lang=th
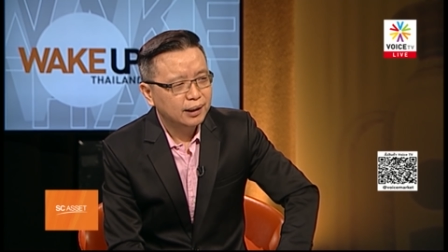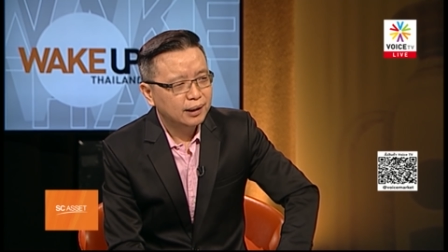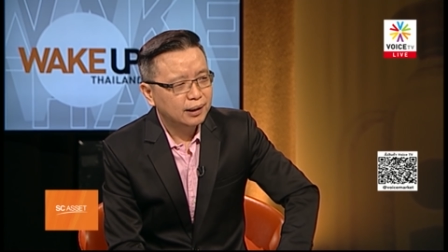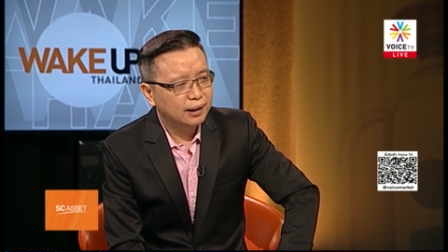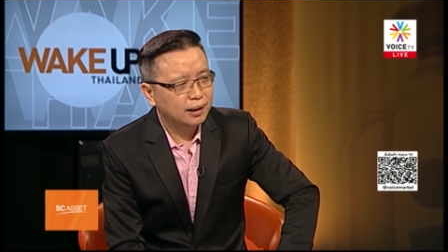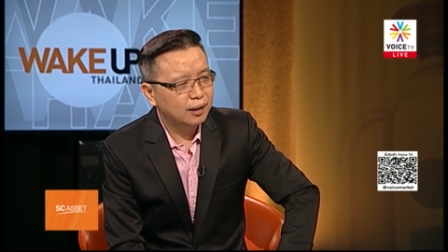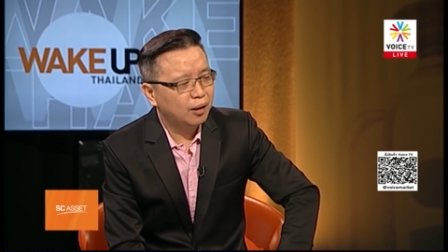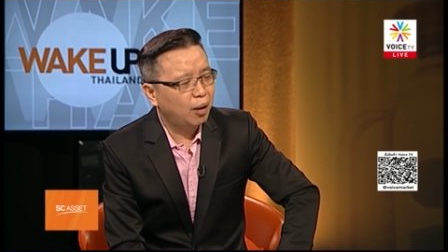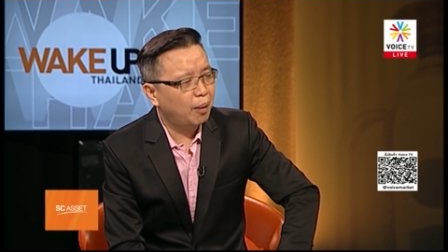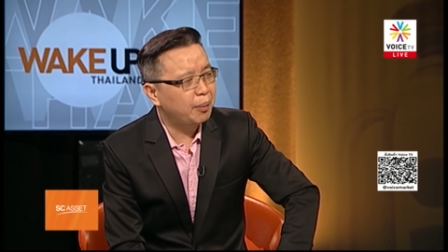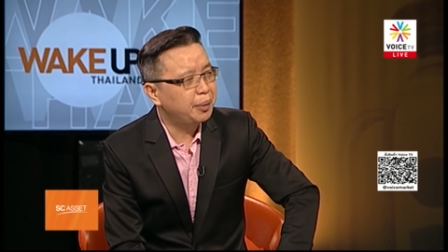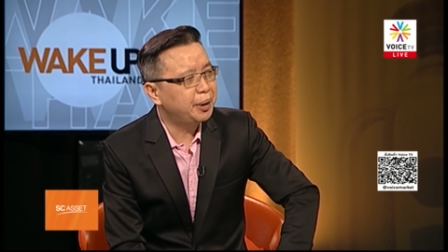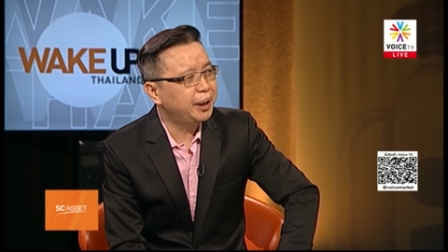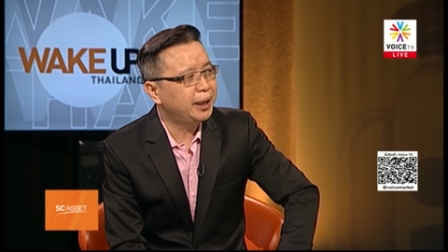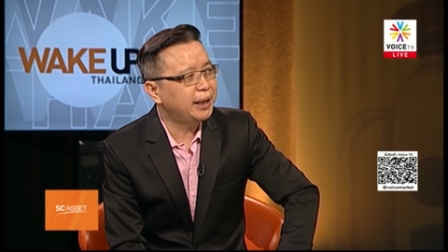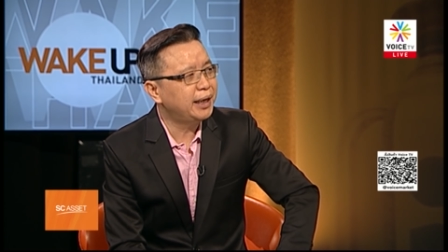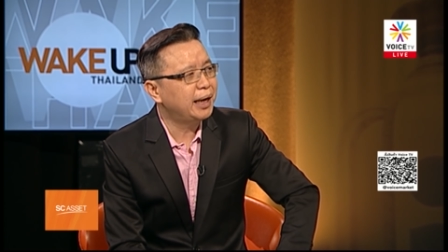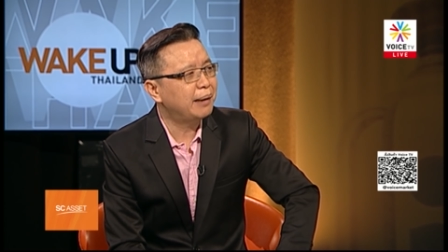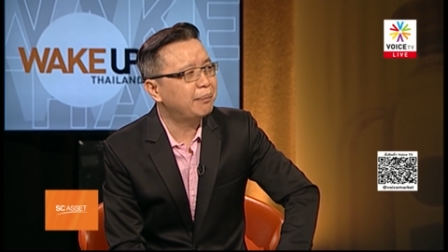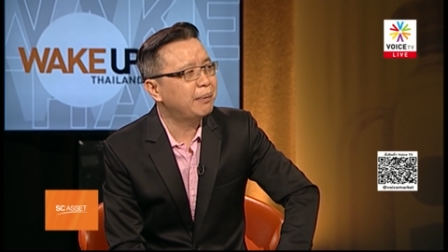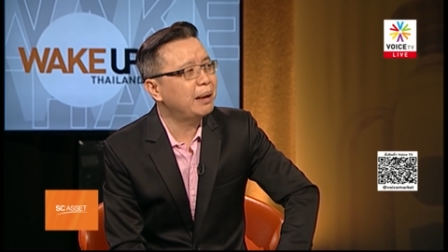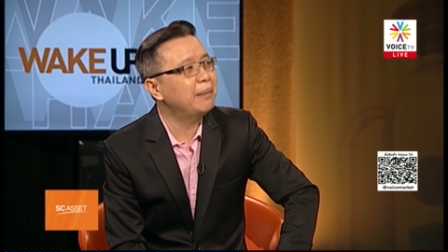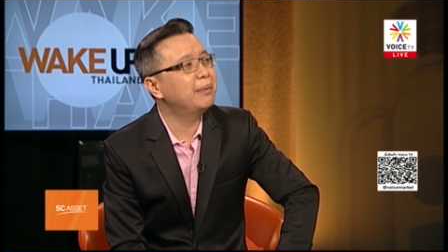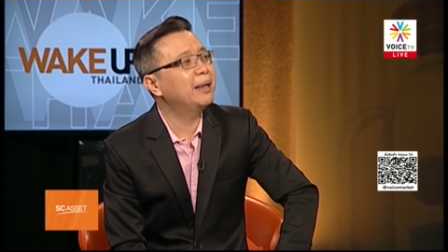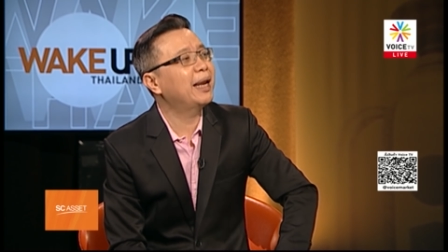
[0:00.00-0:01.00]
หรือคอมมิวนิสต์
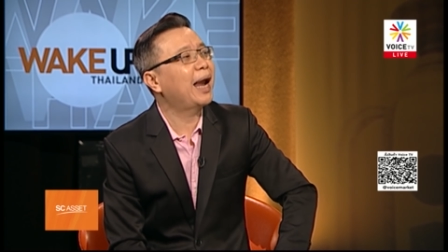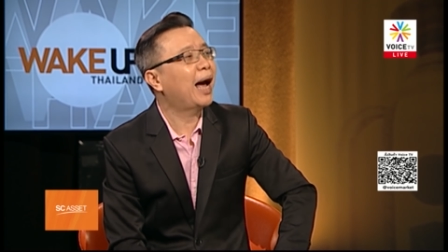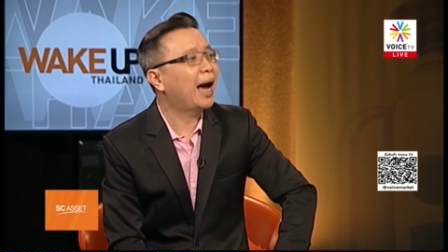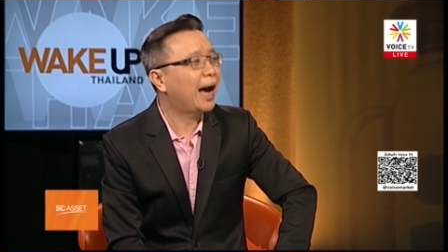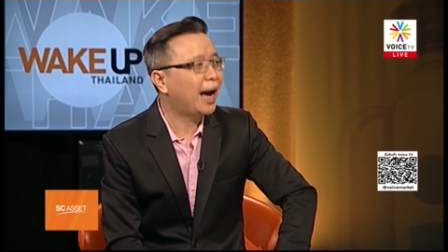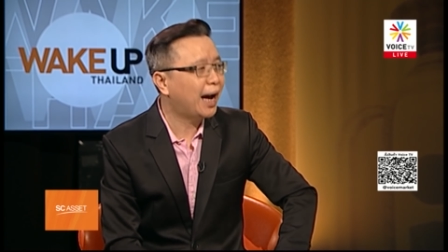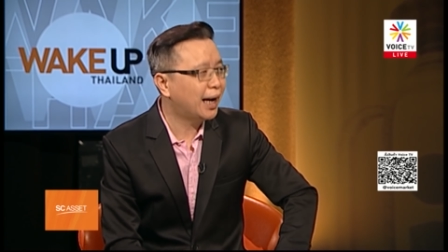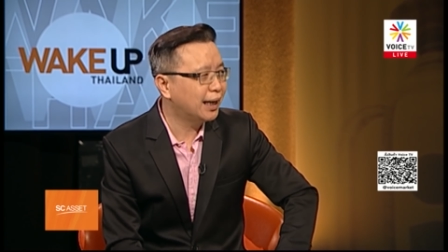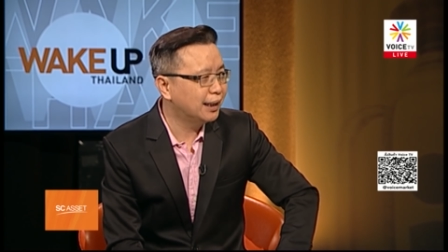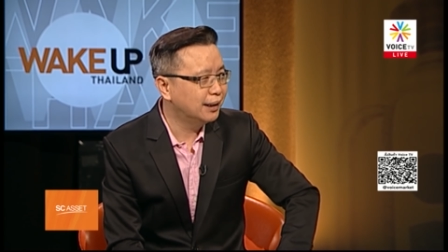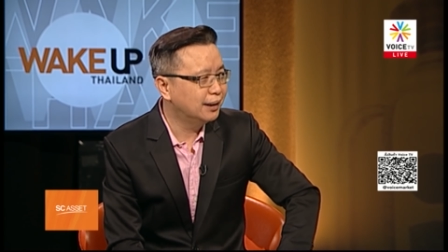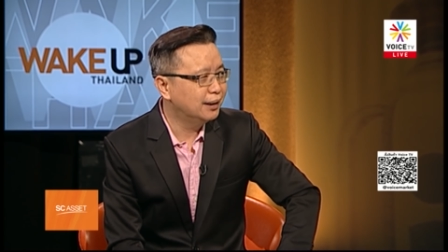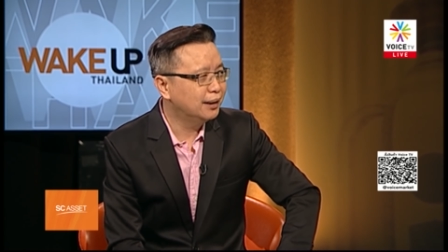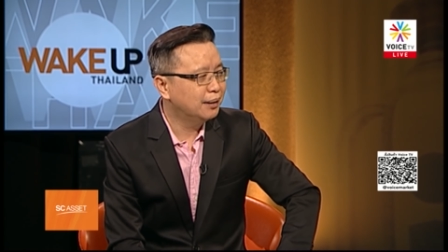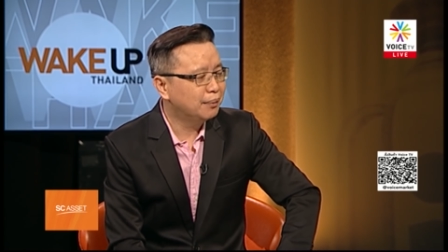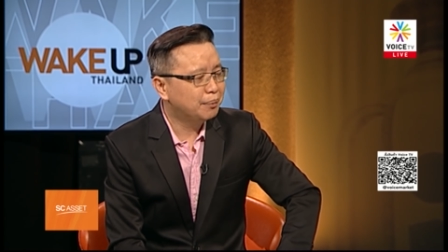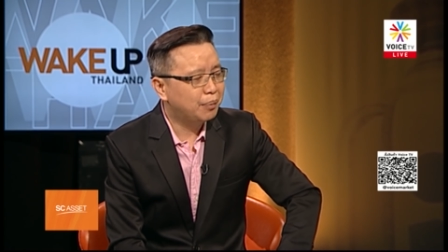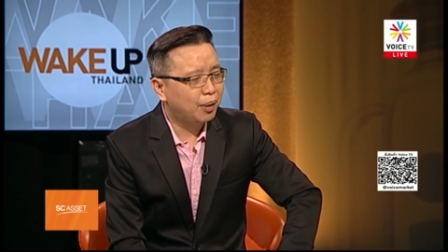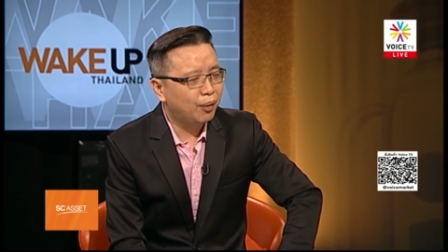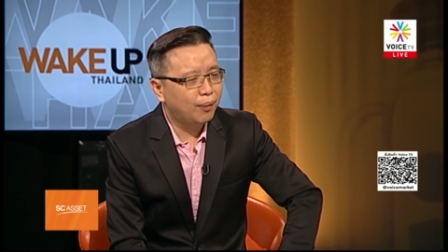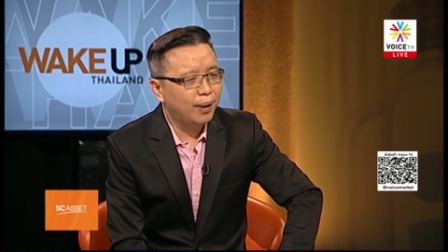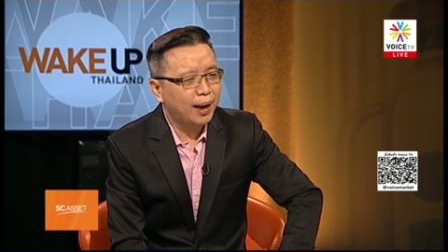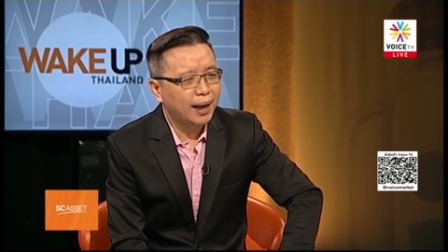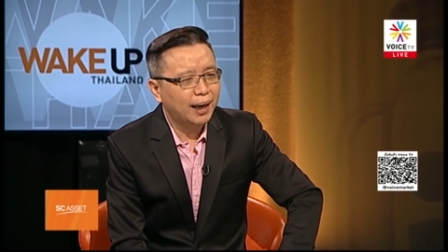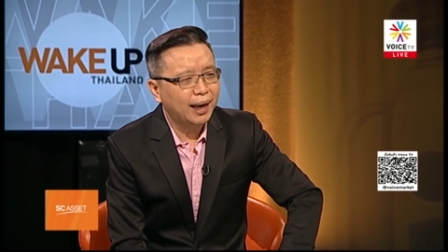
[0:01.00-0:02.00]
เนี่ยไม่มีทาง
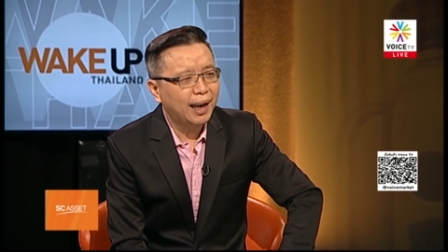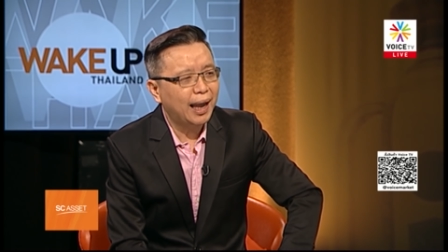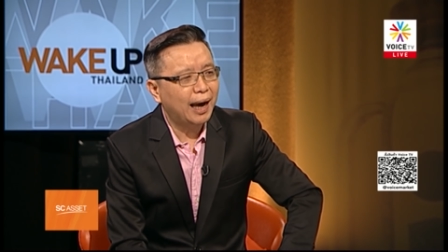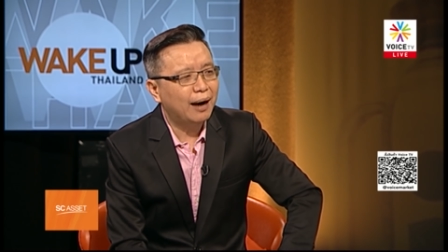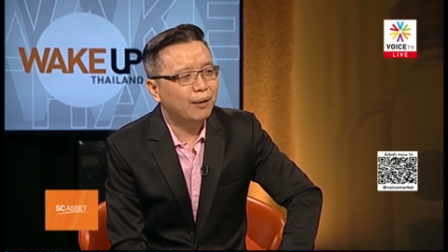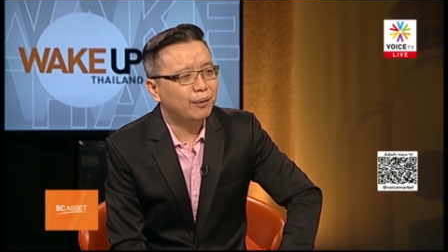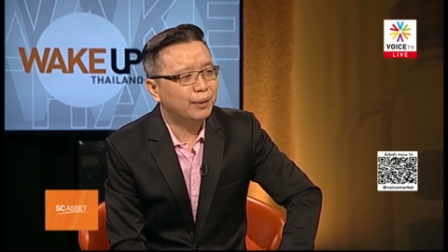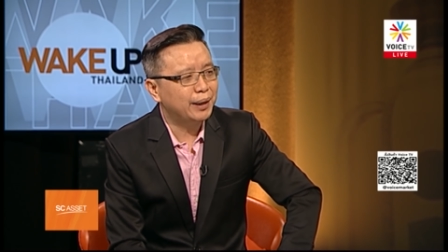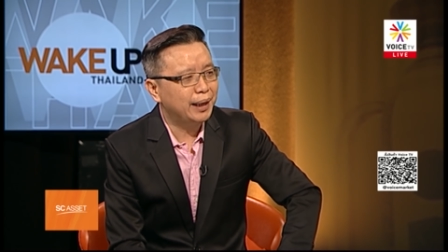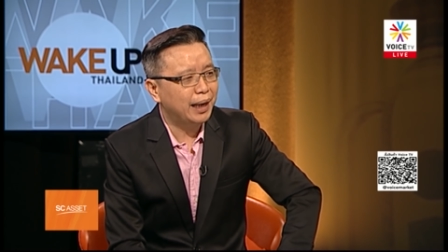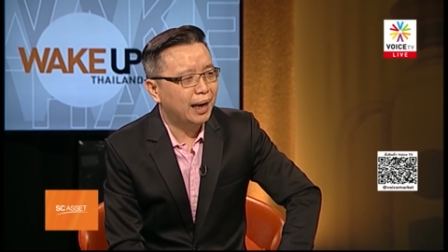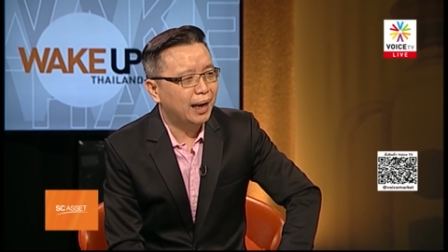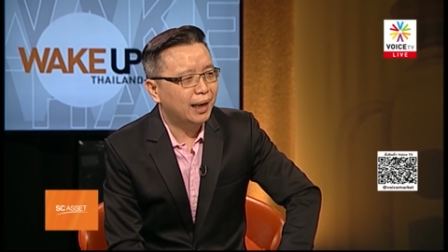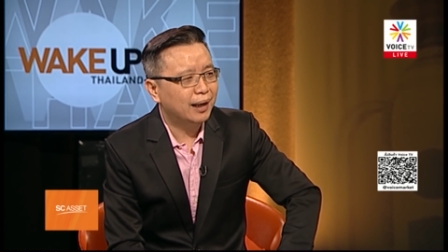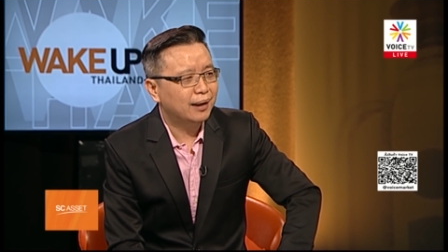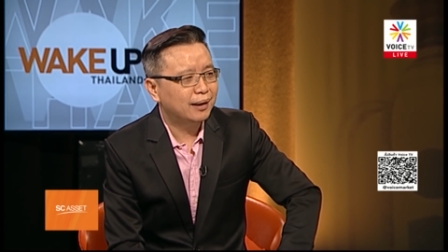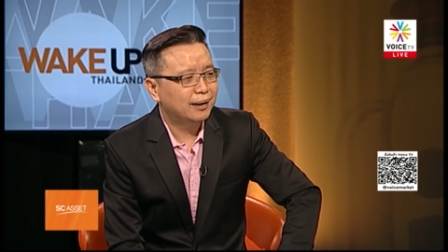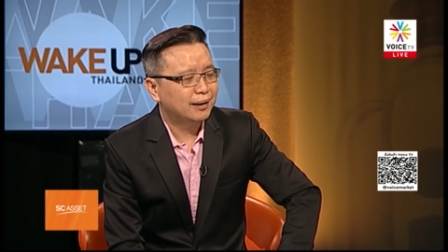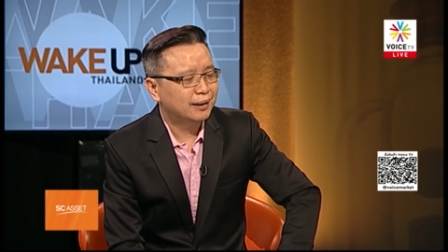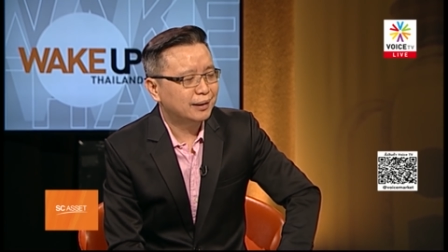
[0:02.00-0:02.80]
เพราะว่าเราเนี่ย